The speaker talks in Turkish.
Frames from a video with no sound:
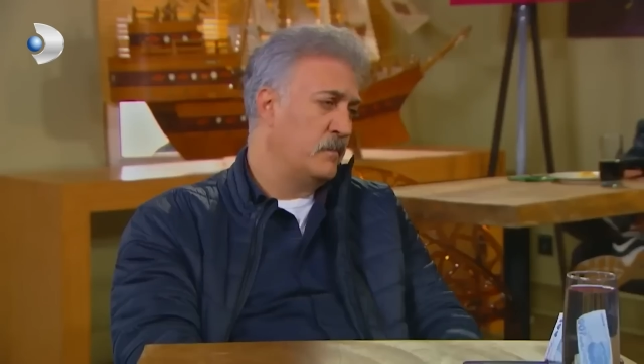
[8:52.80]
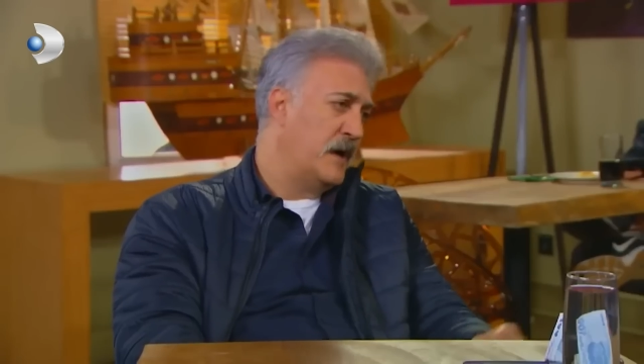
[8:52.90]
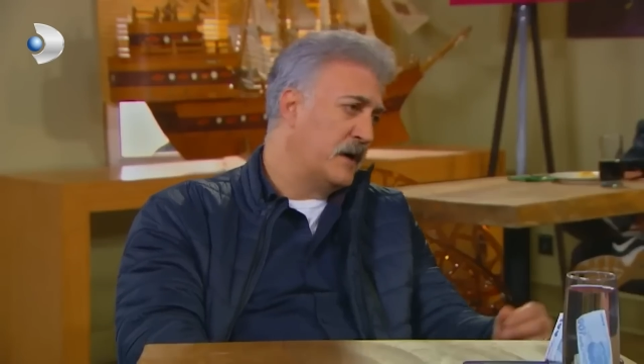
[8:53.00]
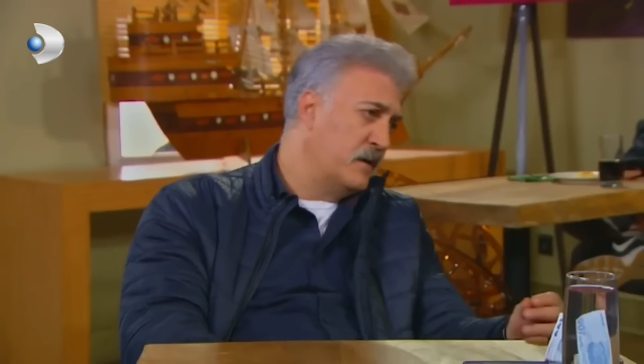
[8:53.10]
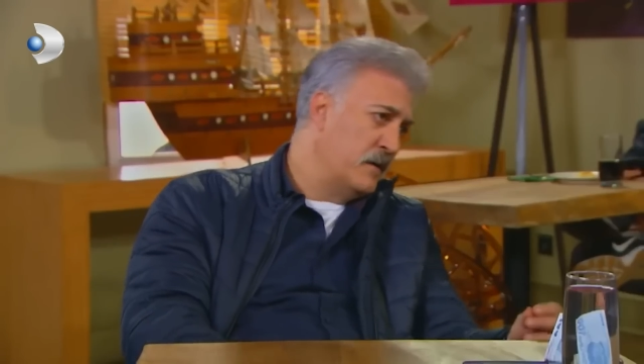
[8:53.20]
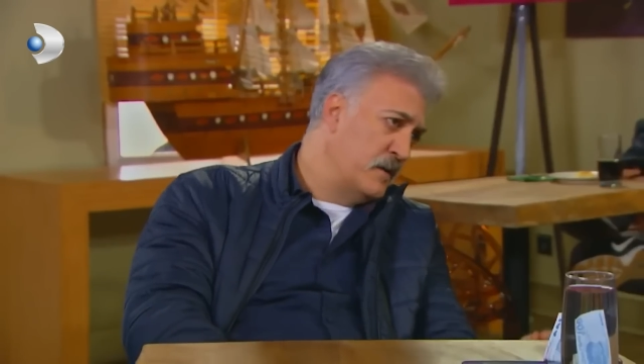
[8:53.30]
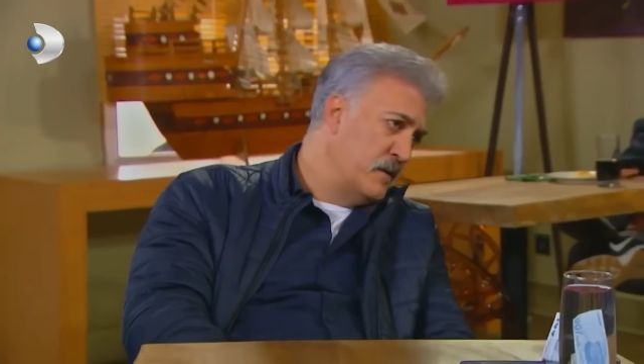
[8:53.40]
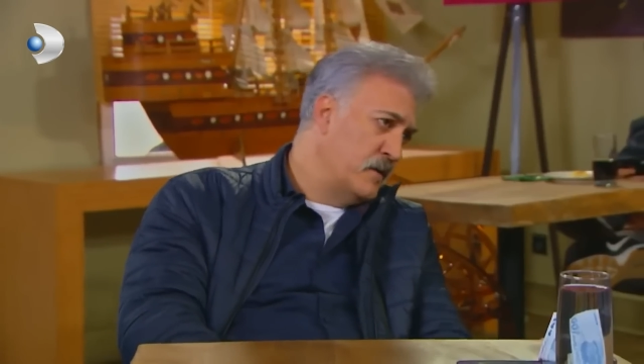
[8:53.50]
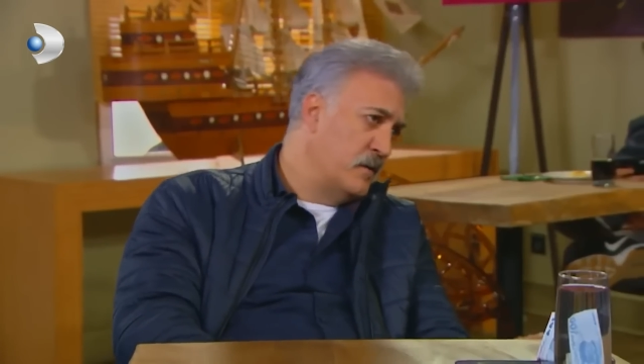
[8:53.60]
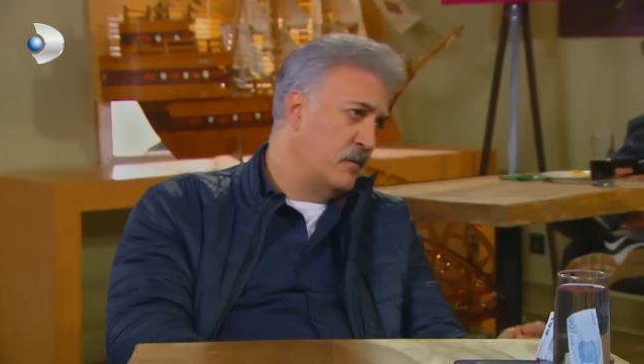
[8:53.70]
Bak
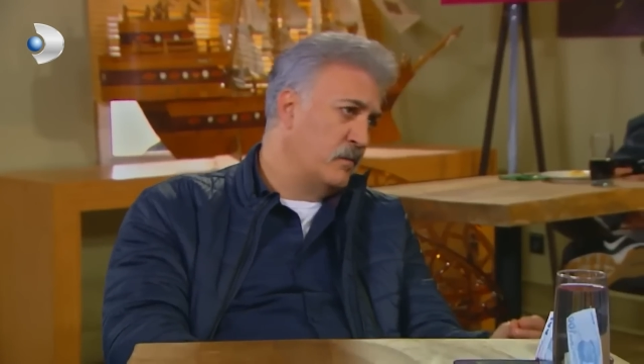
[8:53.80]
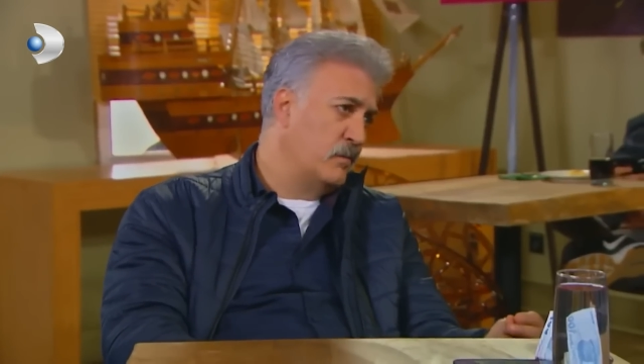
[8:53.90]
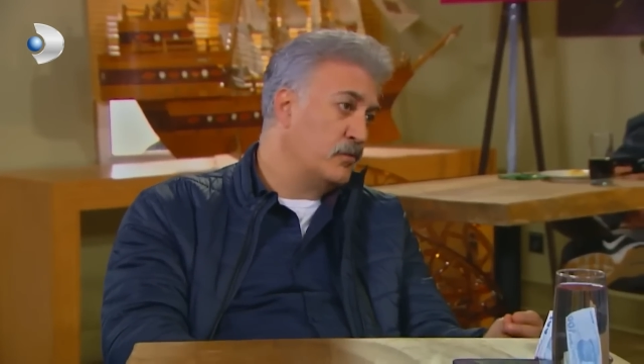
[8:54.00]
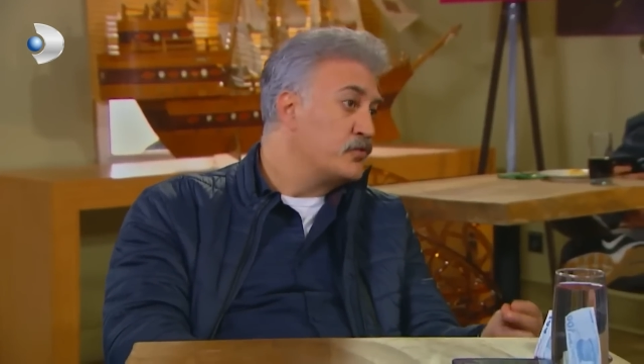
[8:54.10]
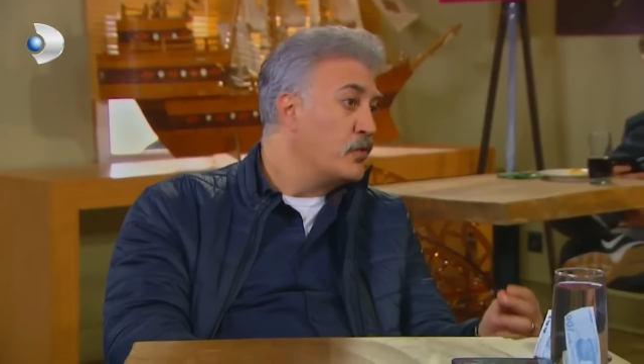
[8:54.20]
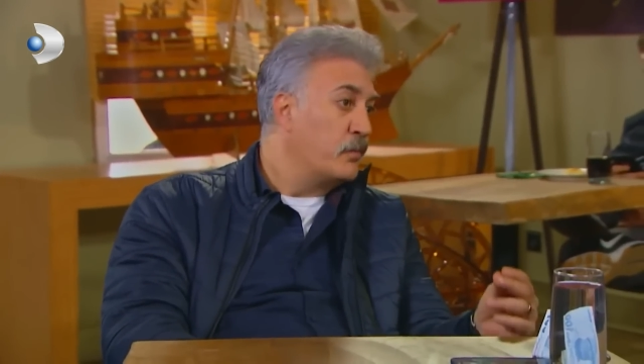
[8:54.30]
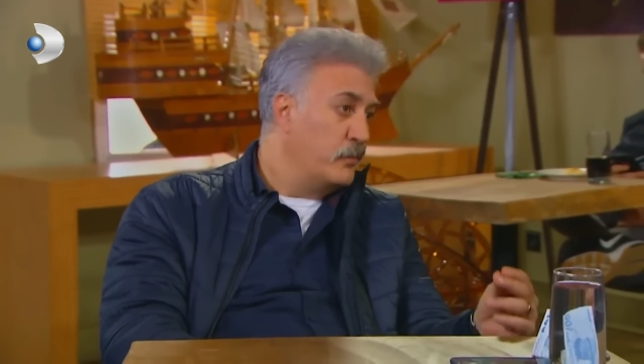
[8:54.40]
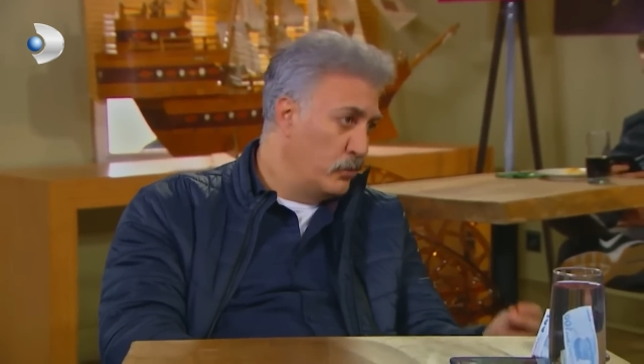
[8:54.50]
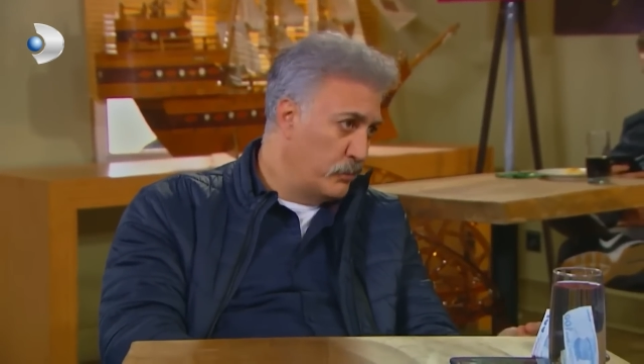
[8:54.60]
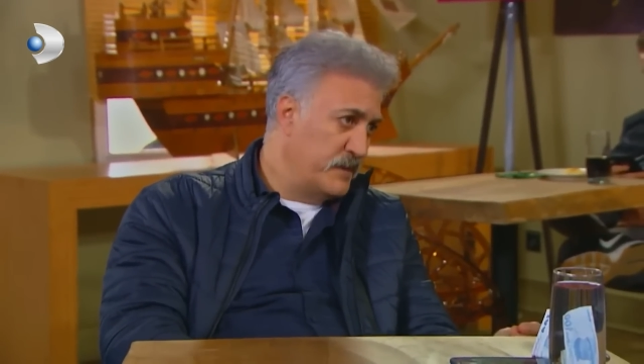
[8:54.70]
bu çok
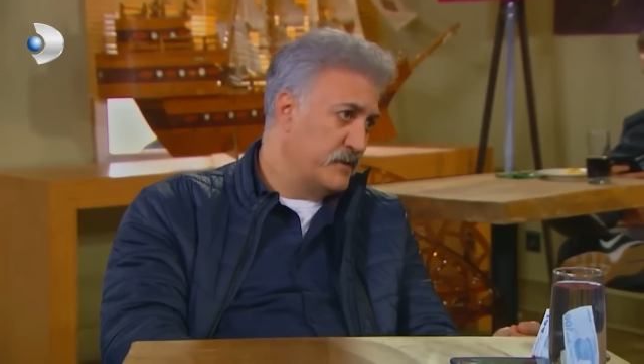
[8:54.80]
büyük bir